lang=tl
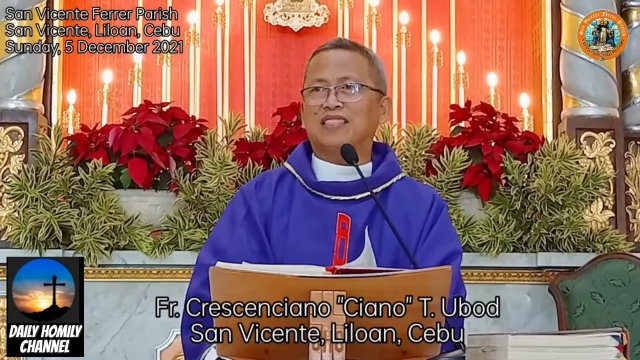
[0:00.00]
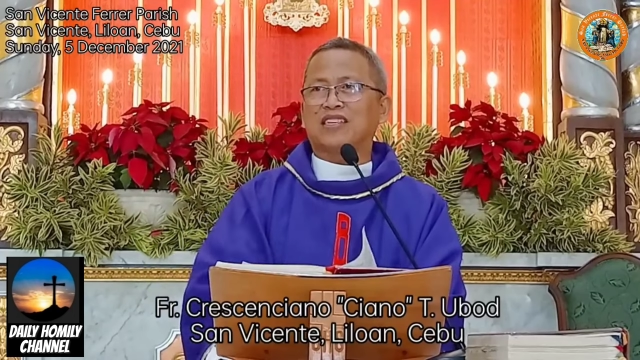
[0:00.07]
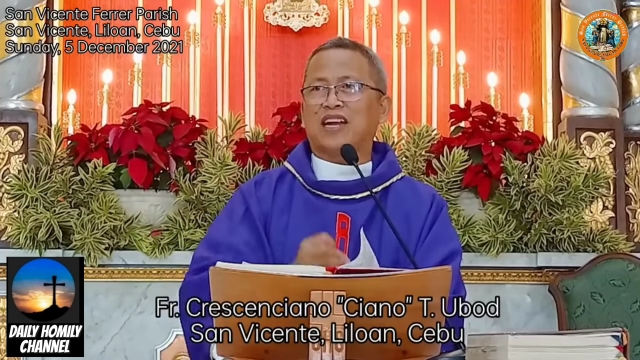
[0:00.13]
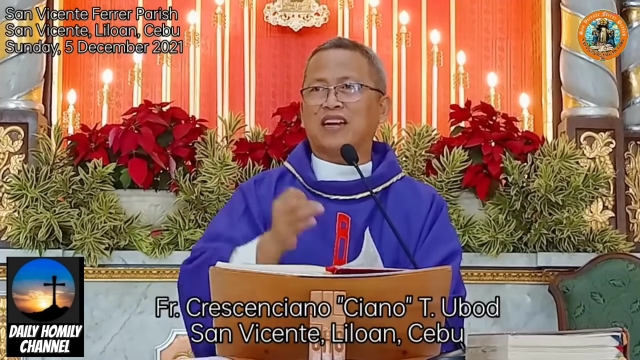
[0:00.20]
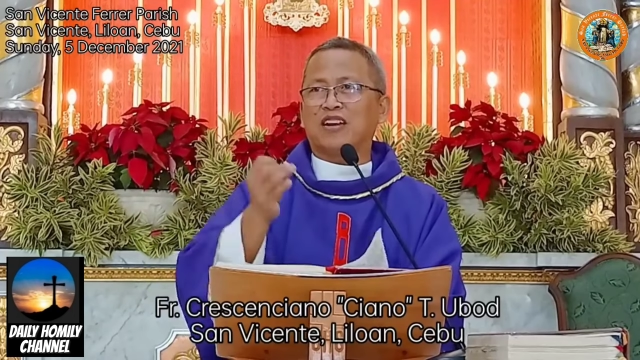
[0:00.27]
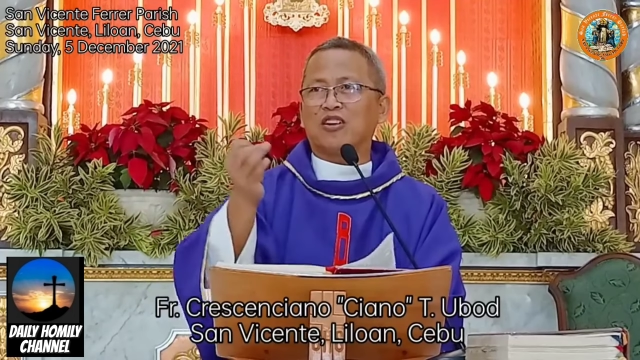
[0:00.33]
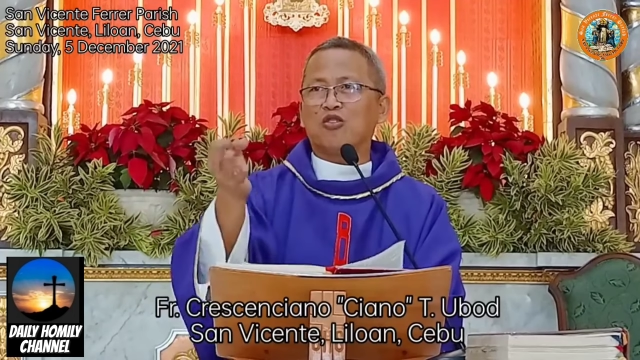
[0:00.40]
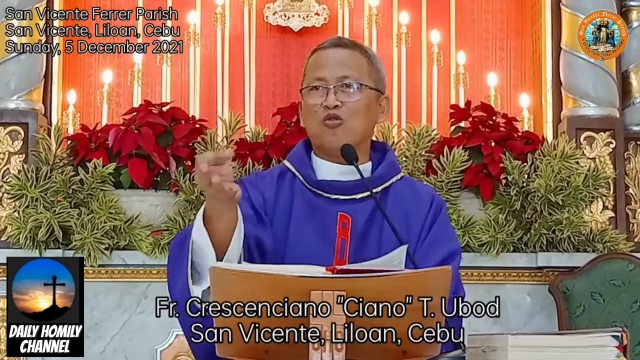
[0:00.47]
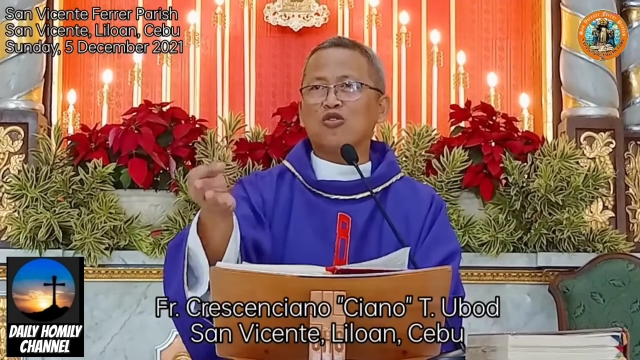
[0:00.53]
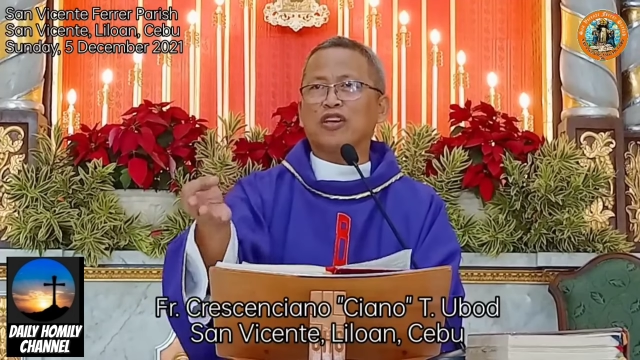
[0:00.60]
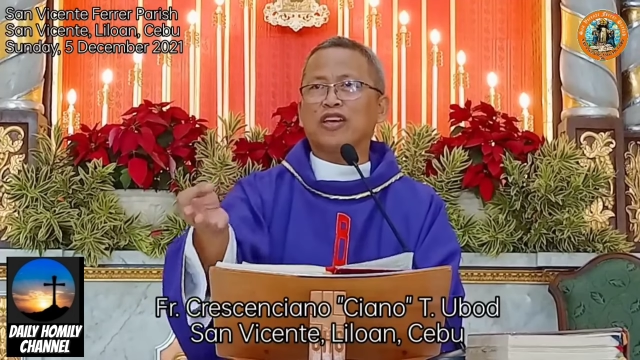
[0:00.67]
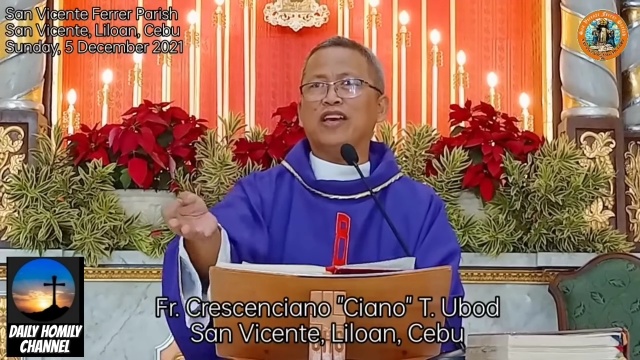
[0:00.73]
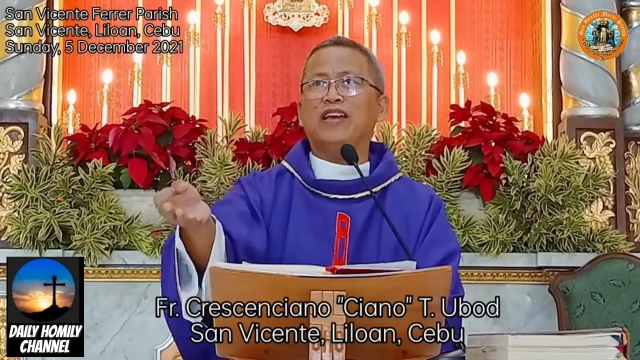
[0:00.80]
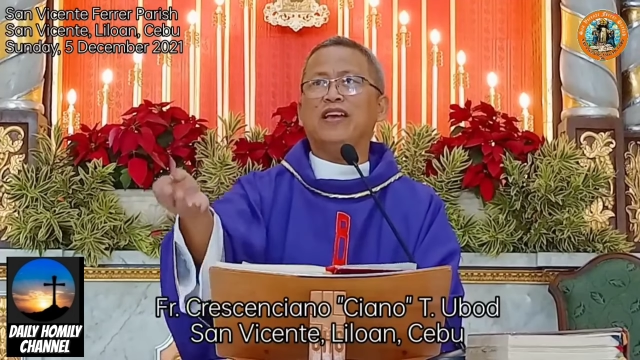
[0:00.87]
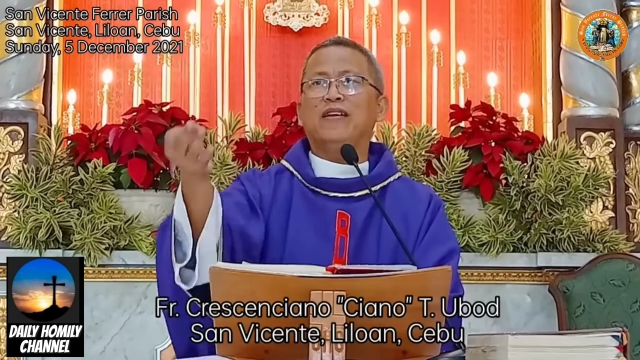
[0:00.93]
San
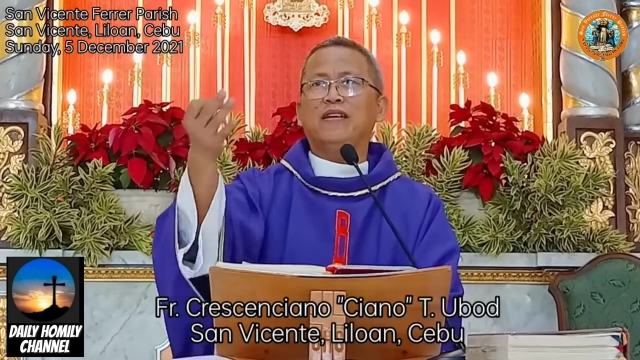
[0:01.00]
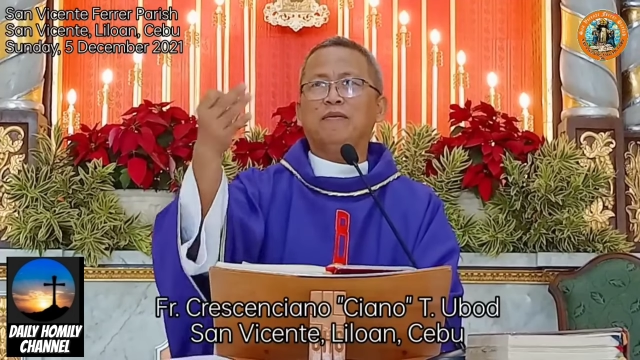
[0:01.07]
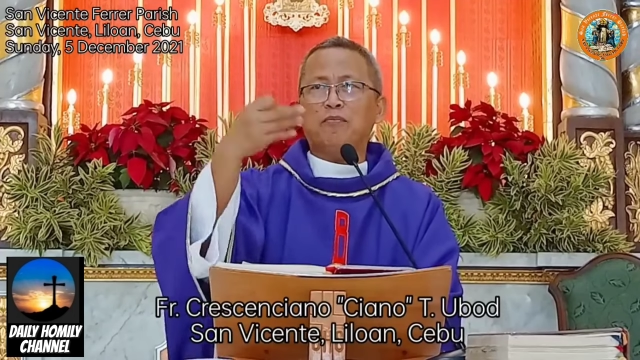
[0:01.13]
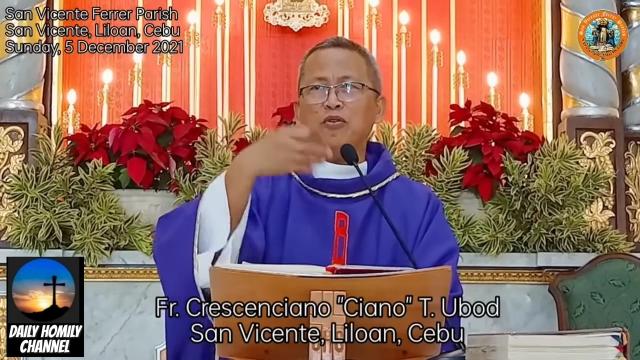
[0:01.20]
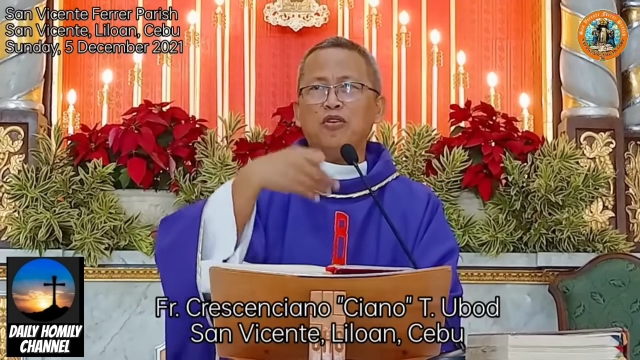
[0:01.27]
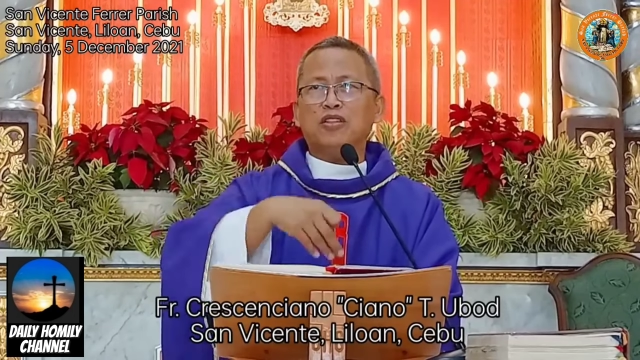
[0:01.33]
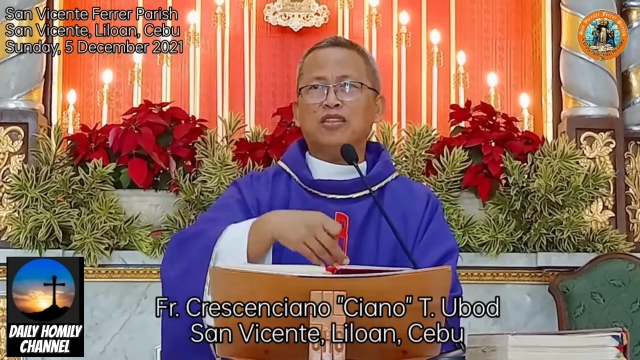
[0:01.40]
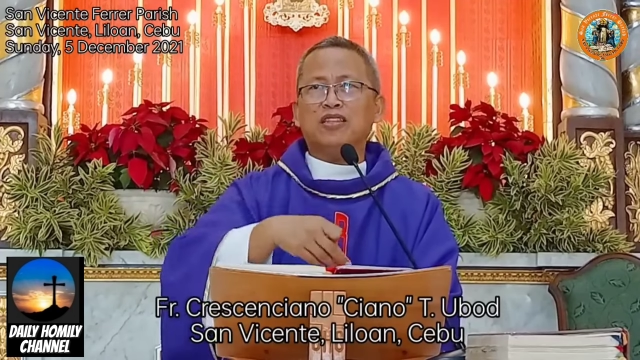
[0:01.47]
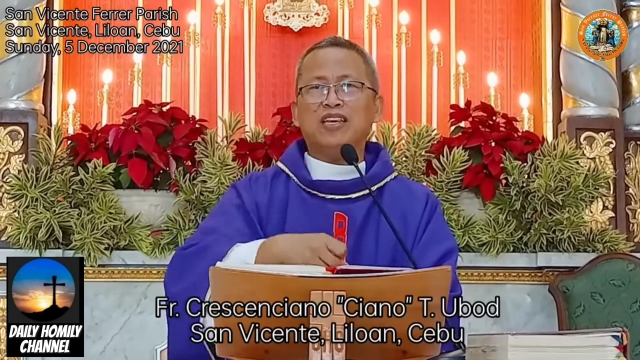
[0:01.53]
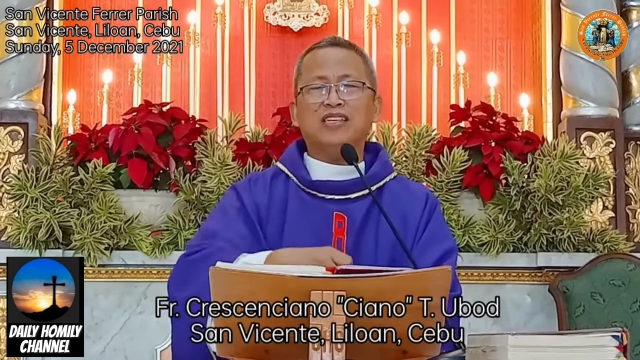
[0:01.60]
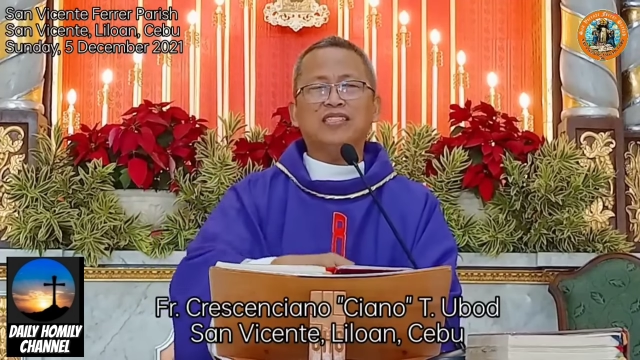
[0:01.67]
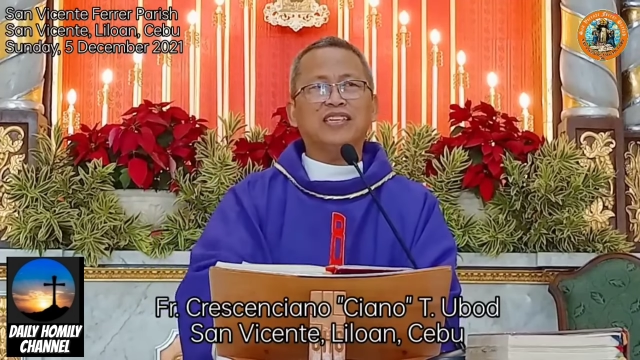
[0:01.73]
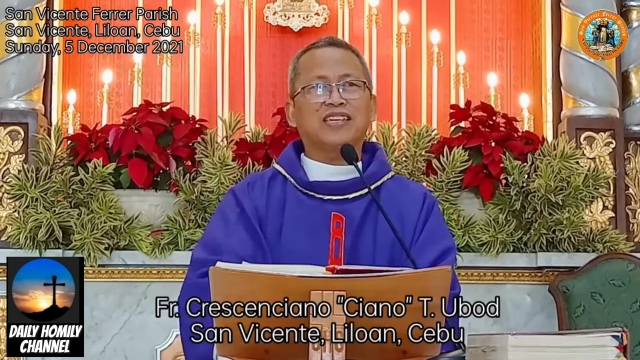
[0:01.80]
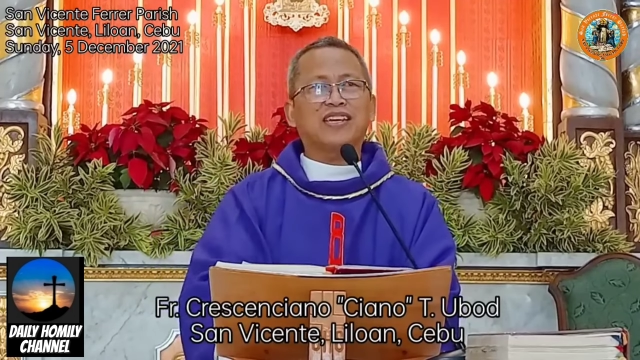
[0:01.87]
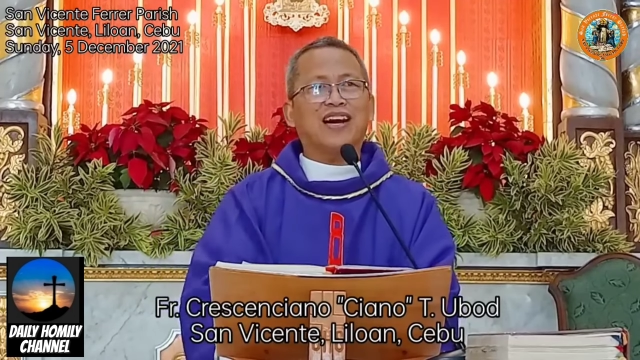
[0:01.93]
Roque
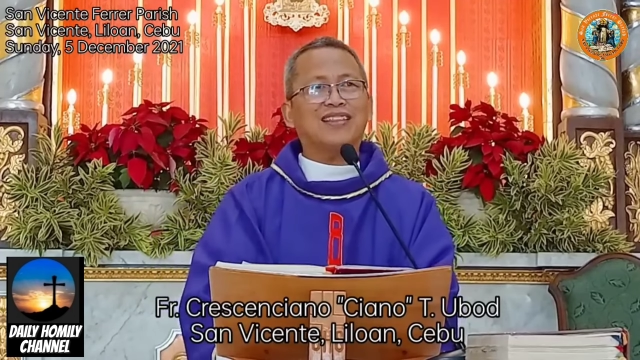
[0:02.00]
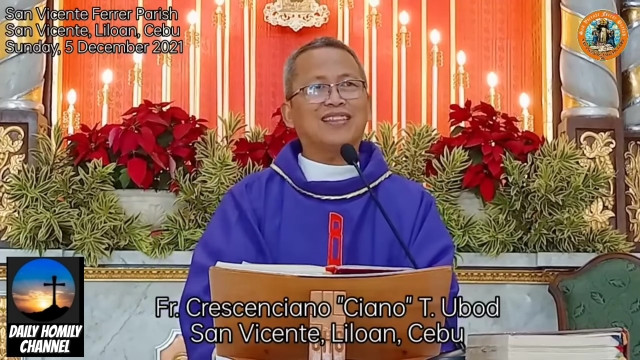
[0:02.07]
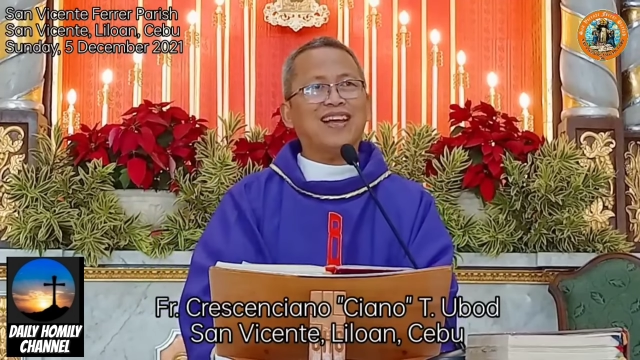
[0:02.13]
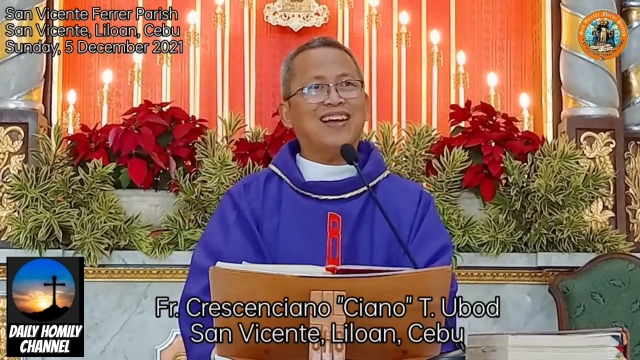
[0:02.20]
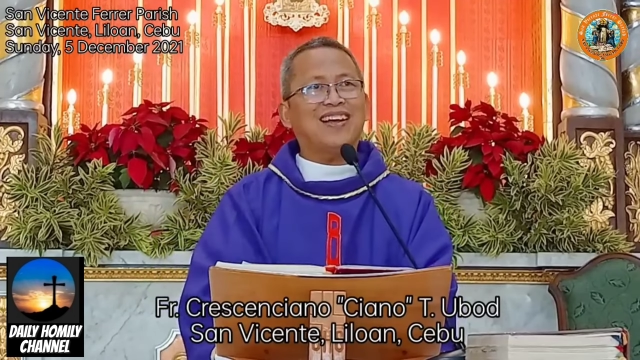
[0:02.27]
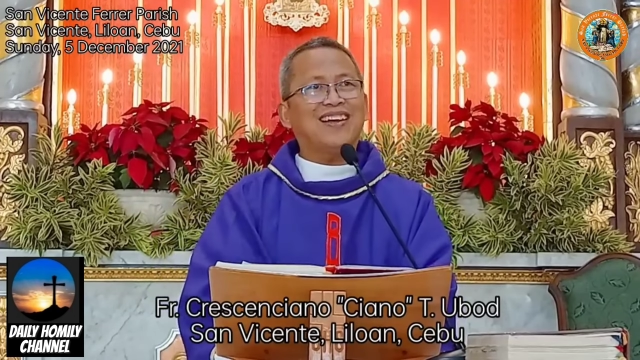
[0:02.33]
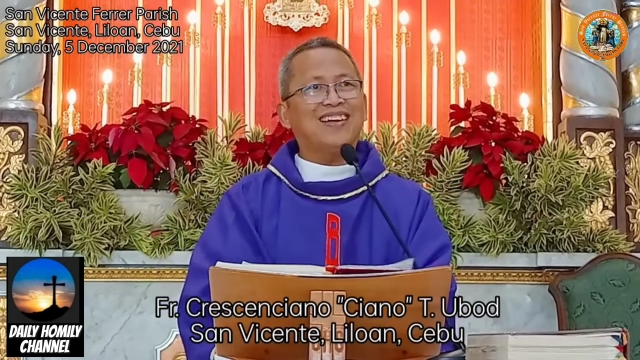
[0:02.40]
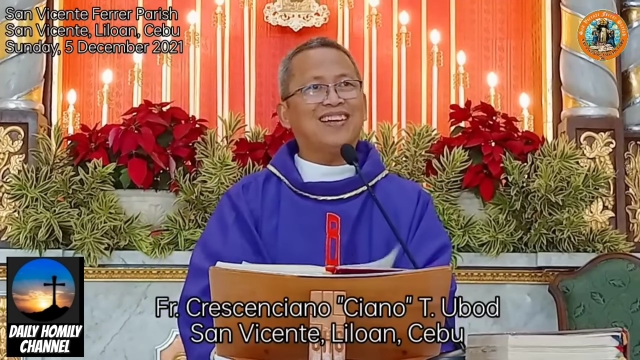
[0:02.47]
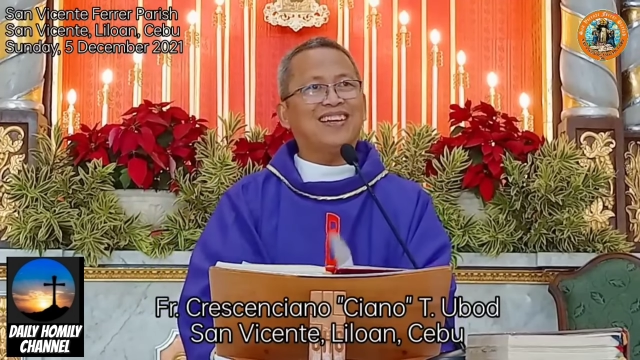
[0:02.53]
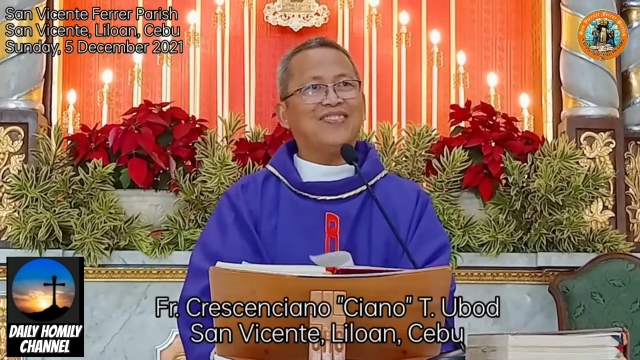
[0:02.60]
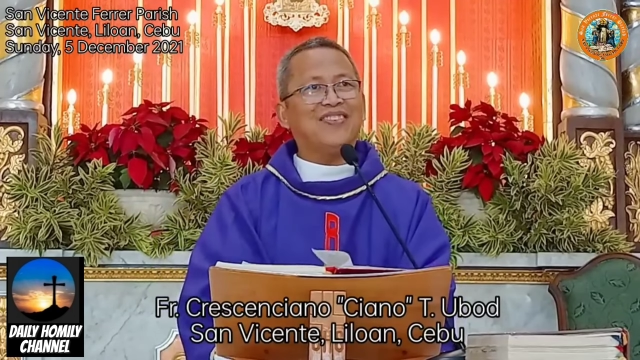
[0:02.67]
porting sikata